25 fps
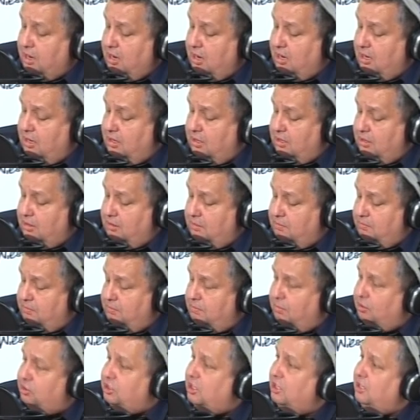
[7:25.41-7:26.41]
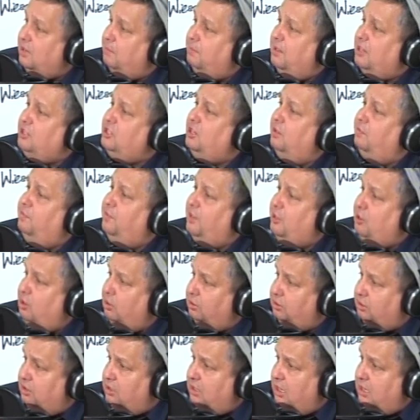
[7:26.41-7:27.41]
E, może nie będzie
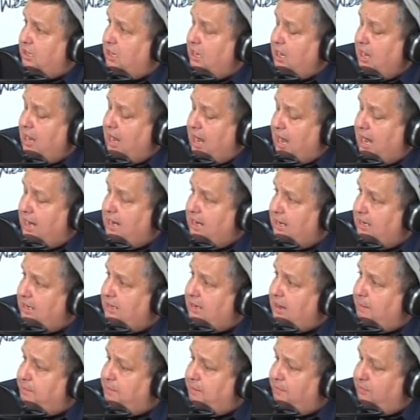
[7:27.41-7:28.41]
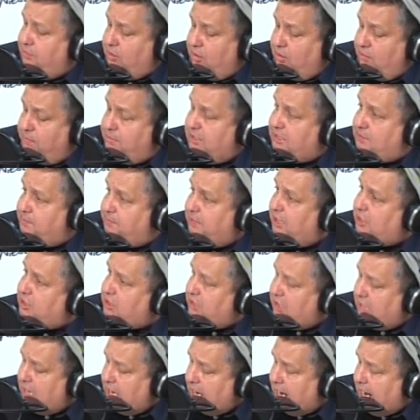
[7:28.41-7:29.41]
wygodniej, ale na pewno
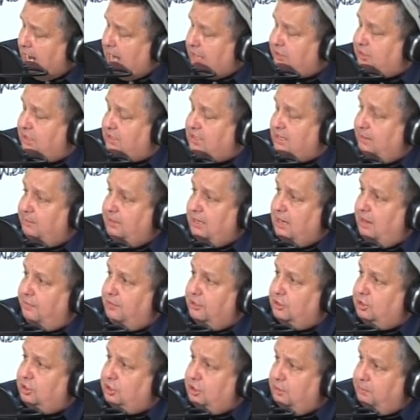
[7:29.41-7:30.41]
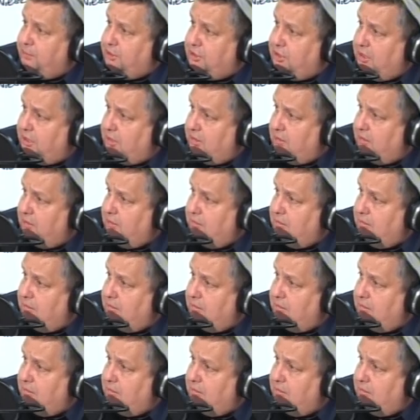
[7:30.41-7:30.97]
bezpieczniej, a czasami nawet szybciej.